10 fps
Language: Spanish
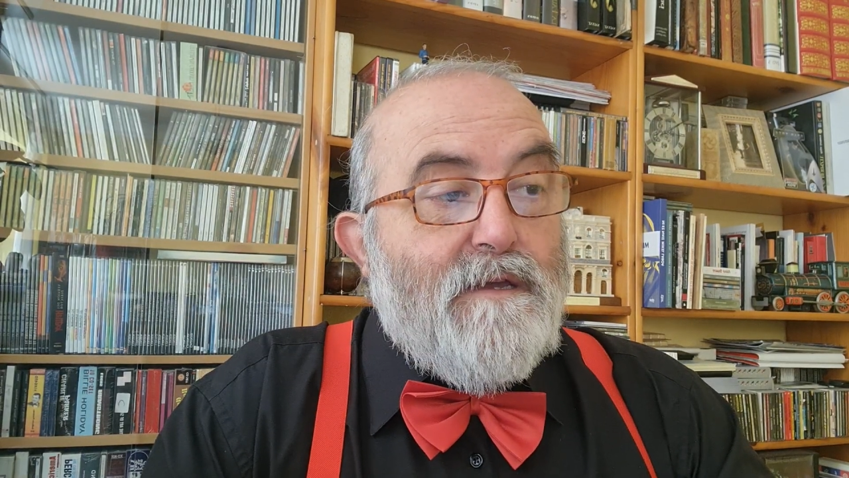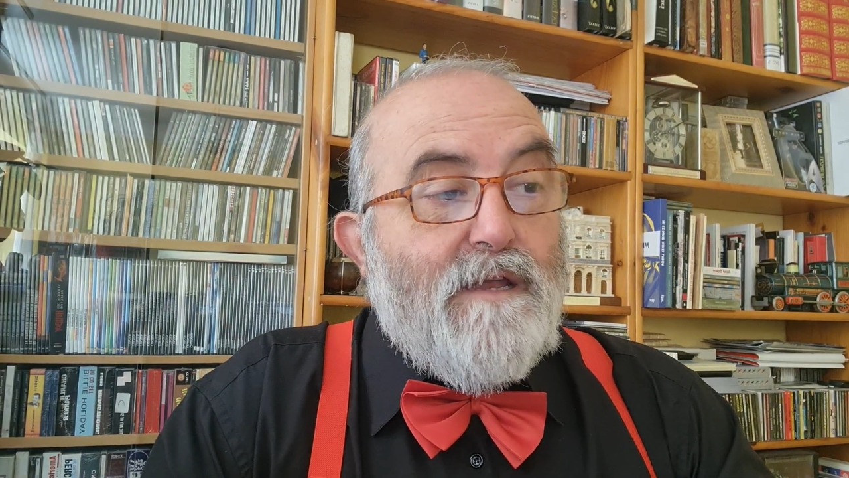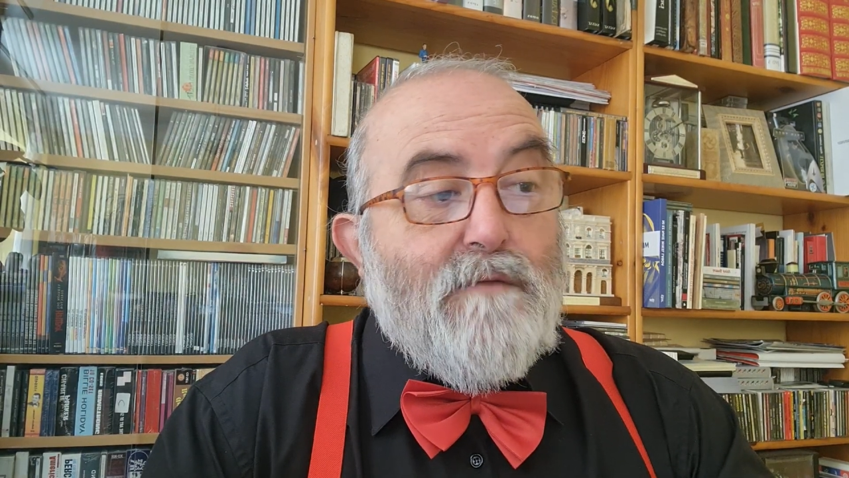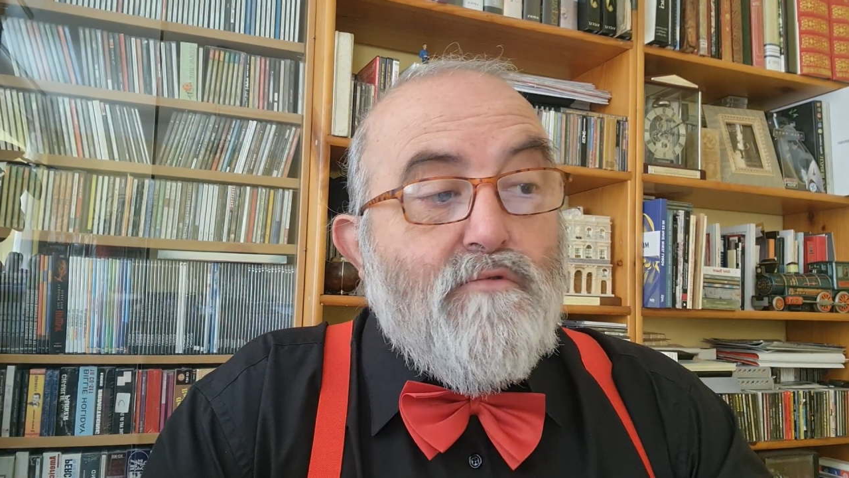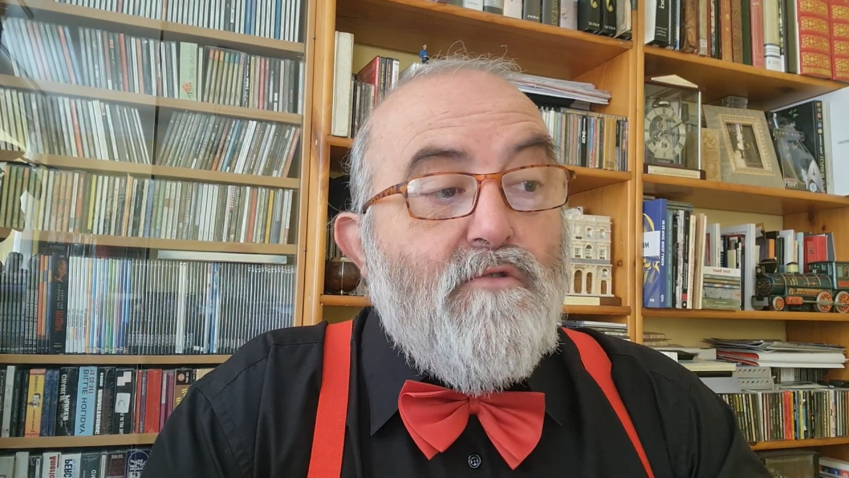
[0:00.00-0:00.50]

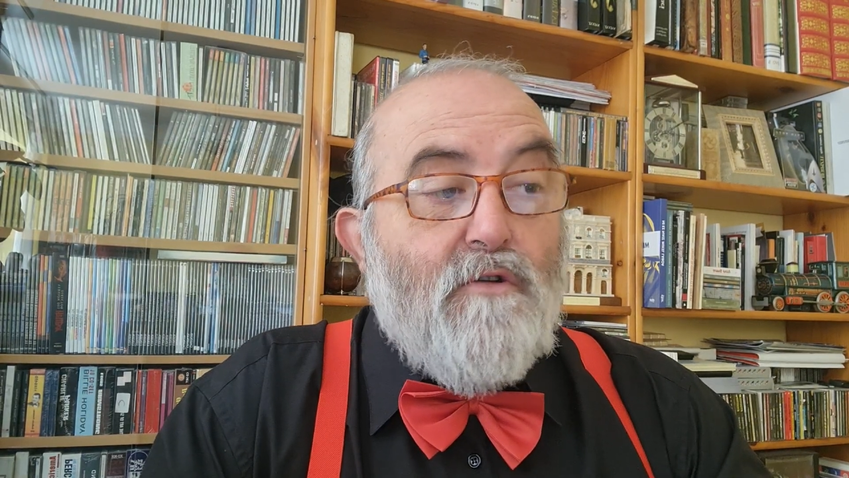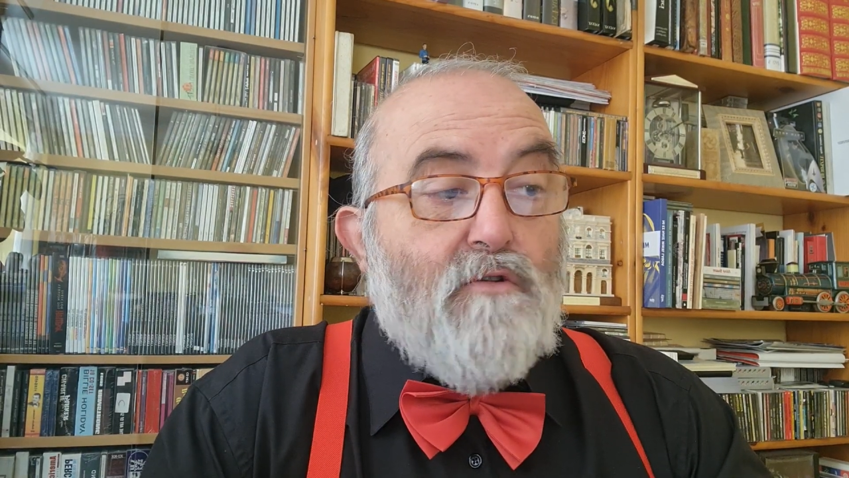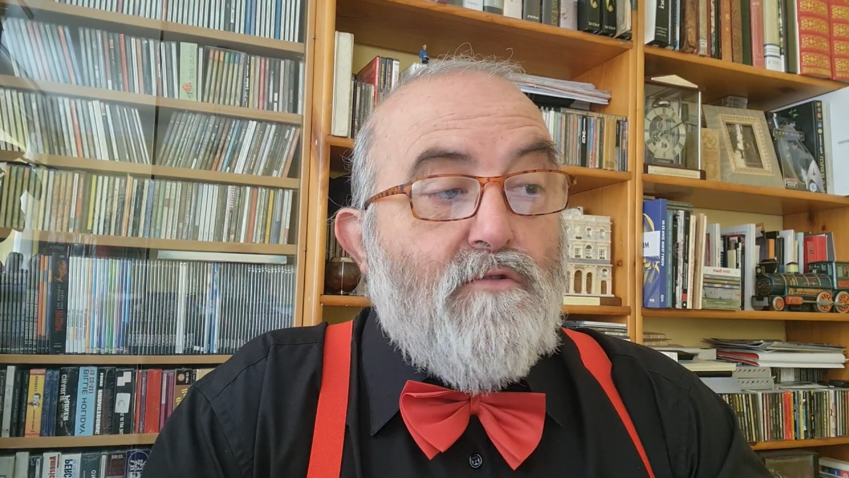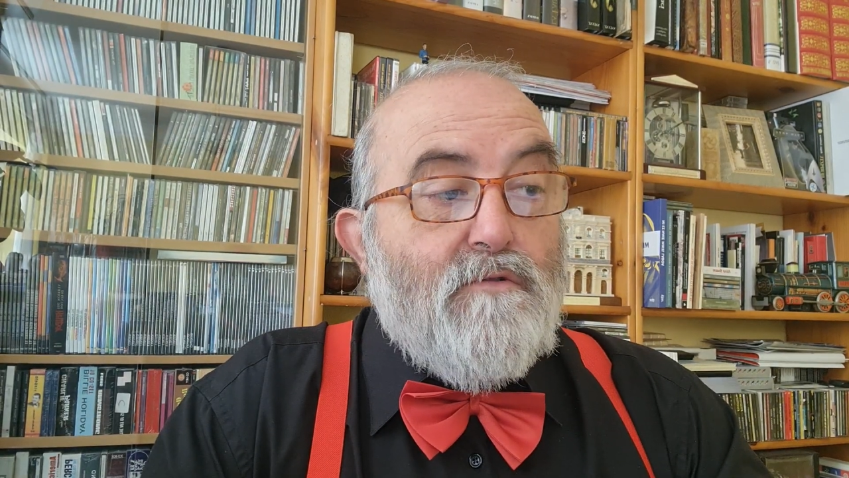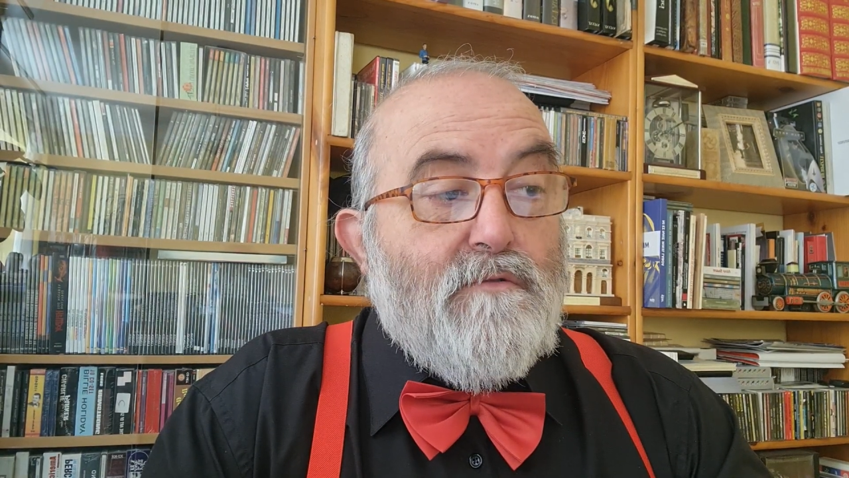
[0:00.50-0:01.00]
El
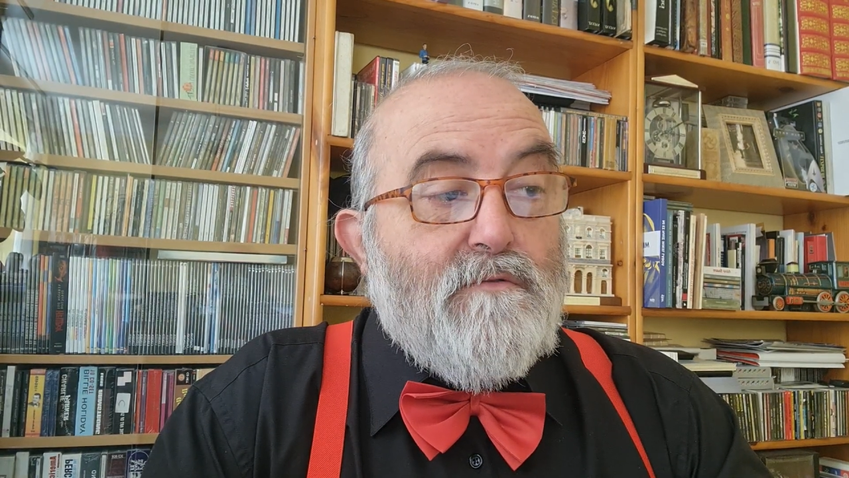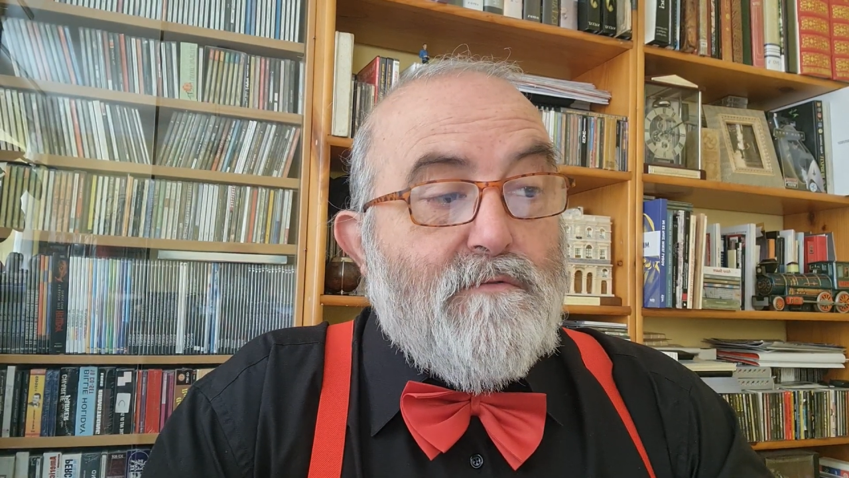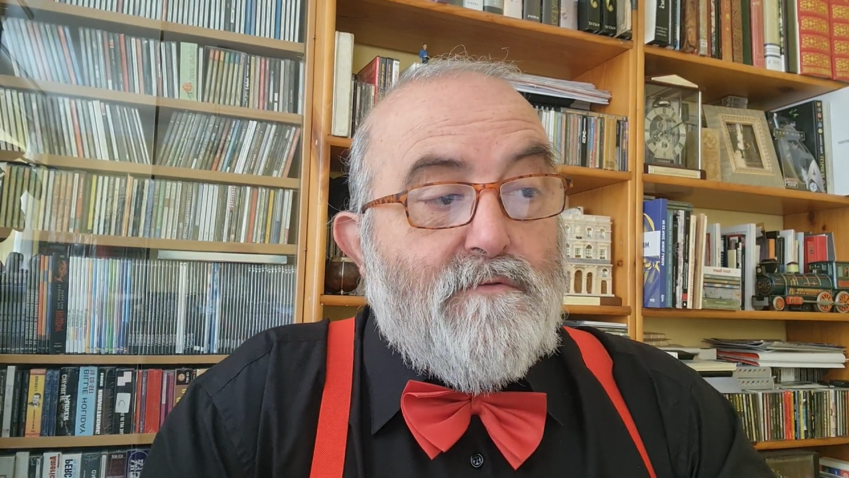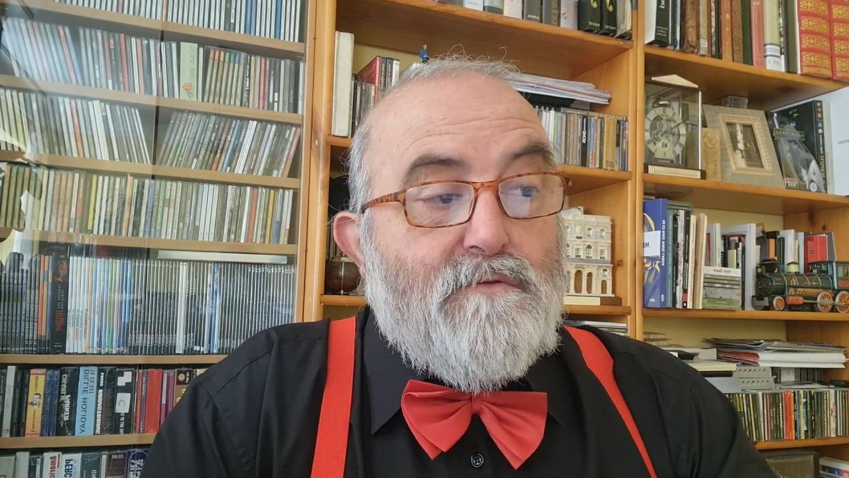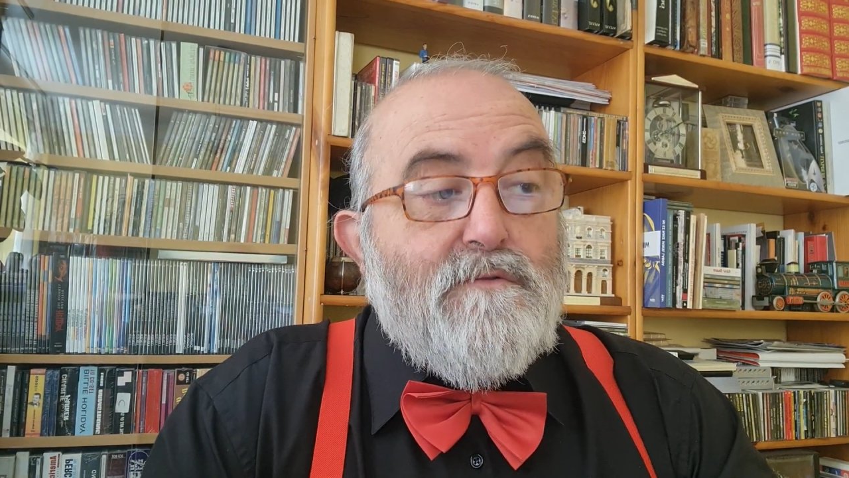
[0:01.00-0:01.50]
burro
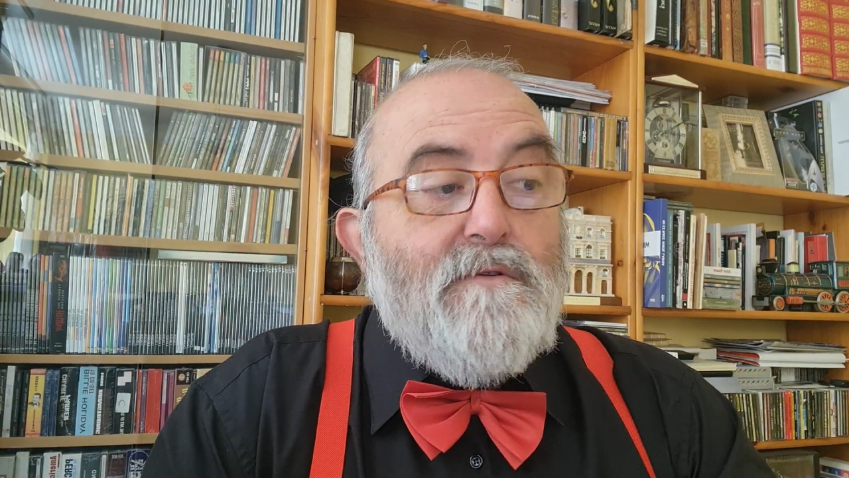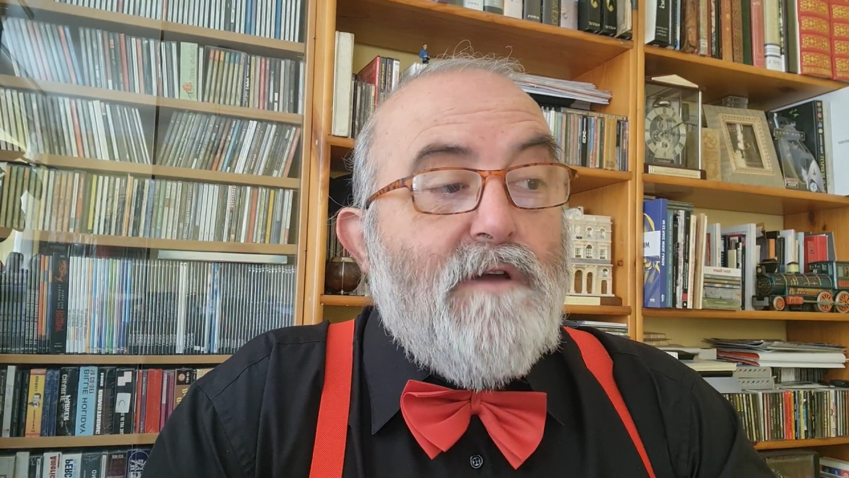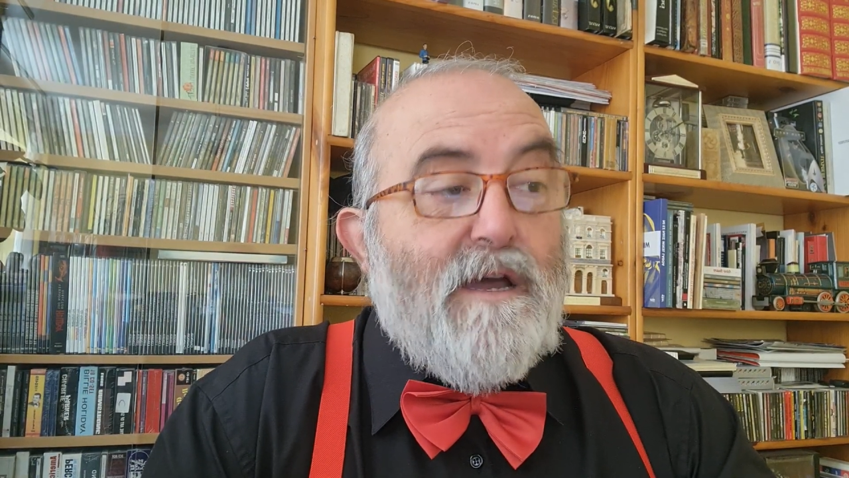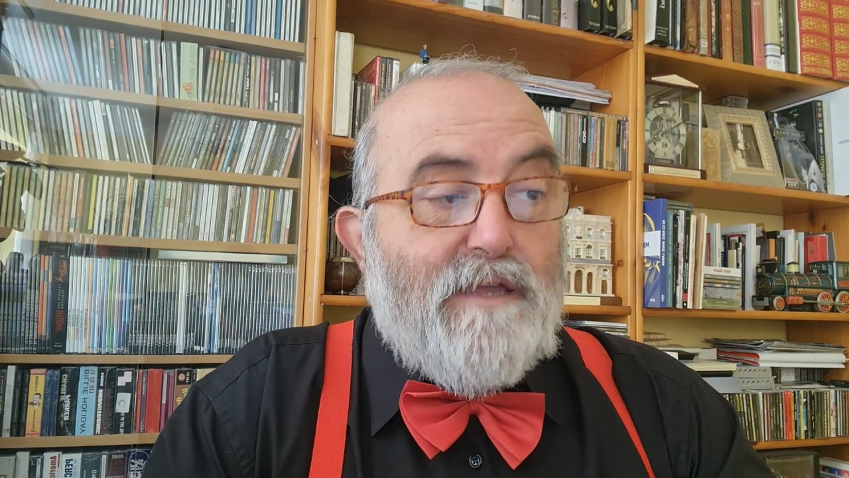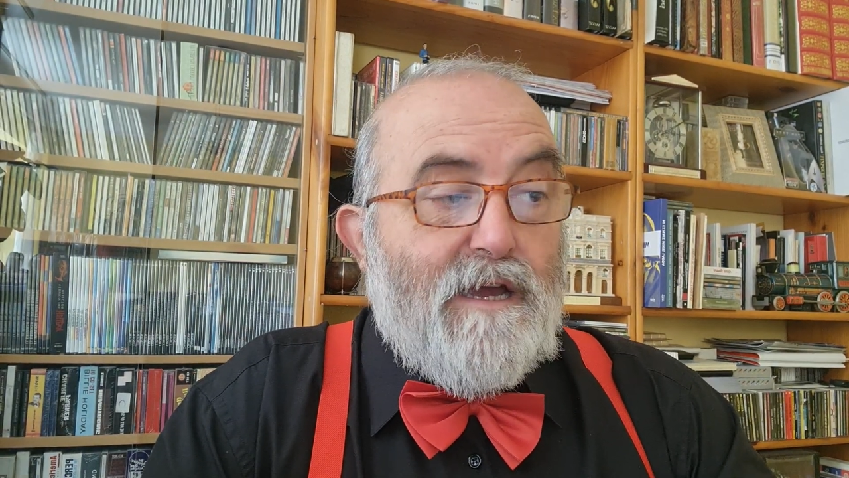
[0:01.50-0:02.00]
nunca